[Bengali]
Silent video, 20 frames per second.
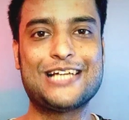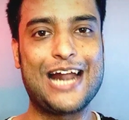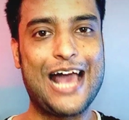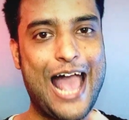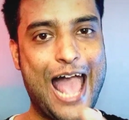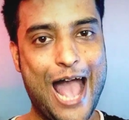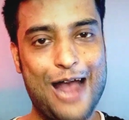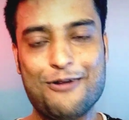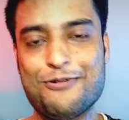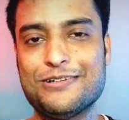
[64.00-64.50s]
আর যারা
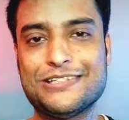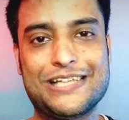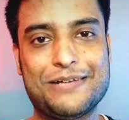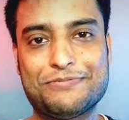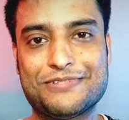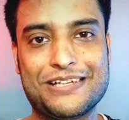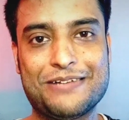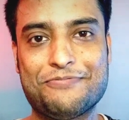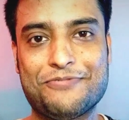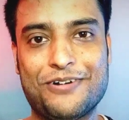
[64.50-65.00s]
এখনও
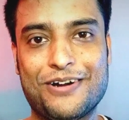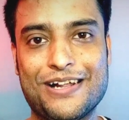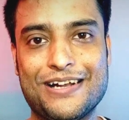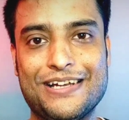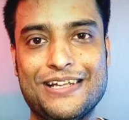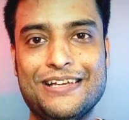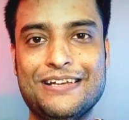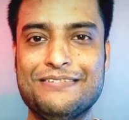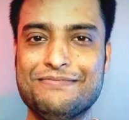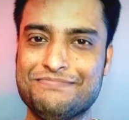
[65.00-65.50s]
সাবস্ক্রাইব
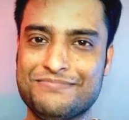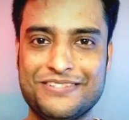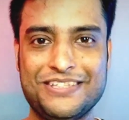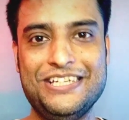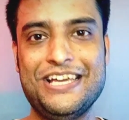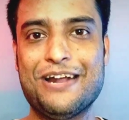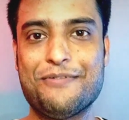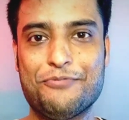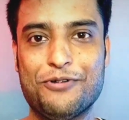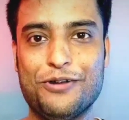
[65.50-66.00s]
করেননি
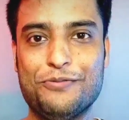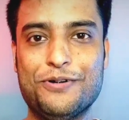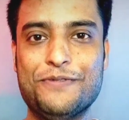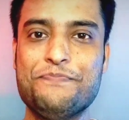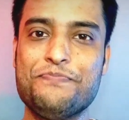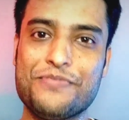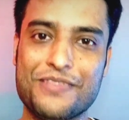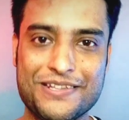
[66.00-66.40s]
কি আর বলবো